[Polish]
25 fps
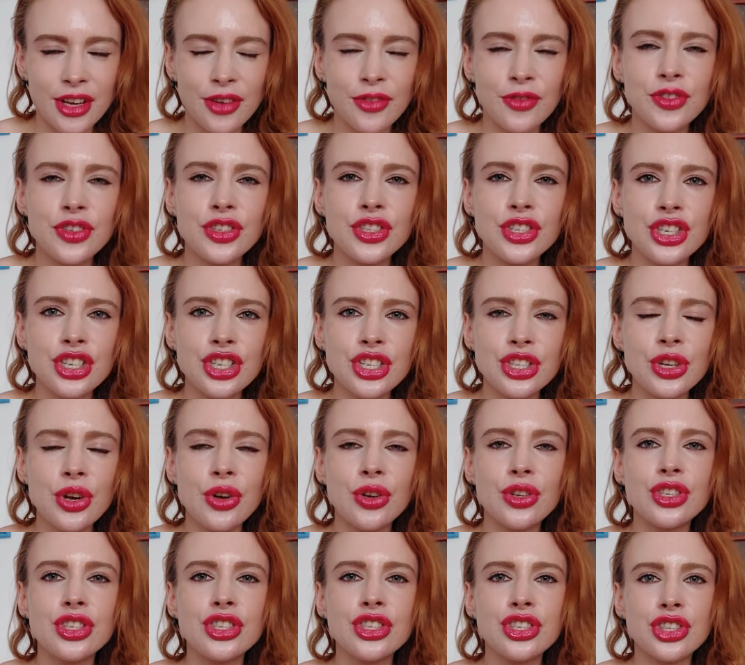
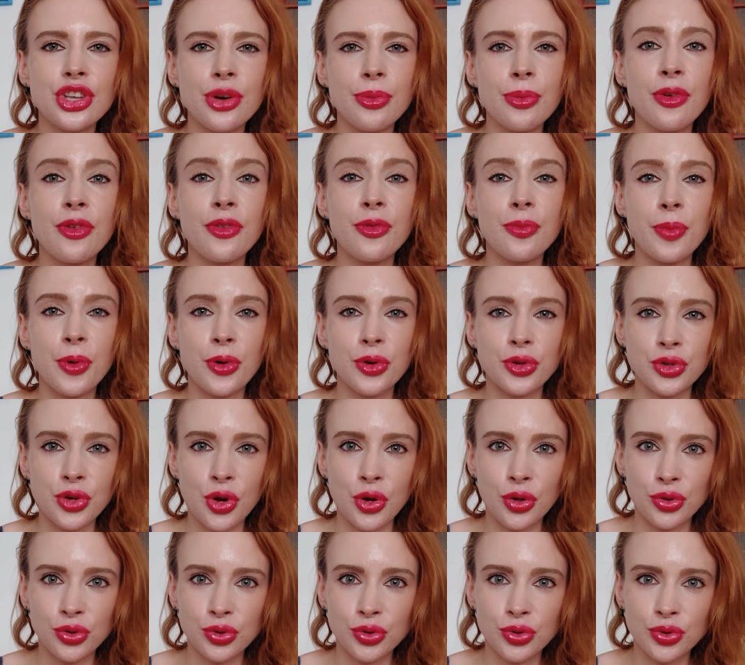Wszystko jest z Tobą w
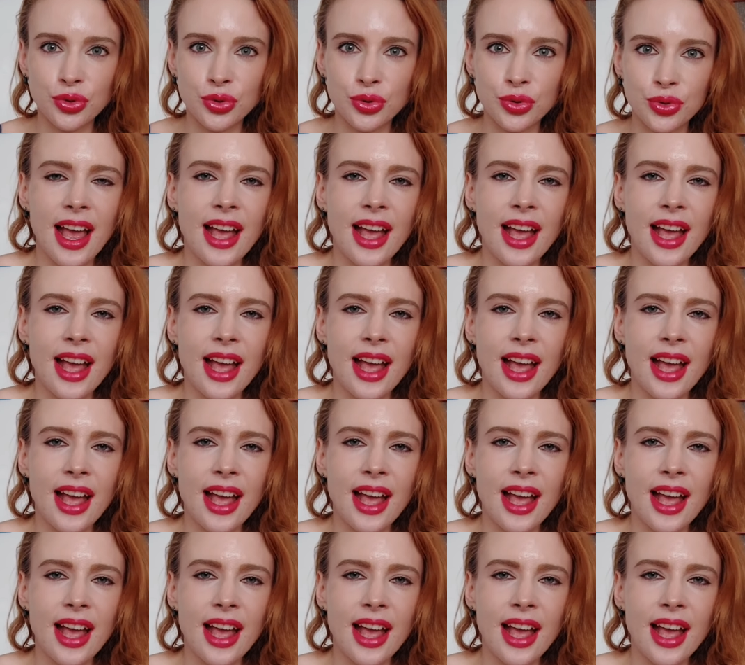porządku.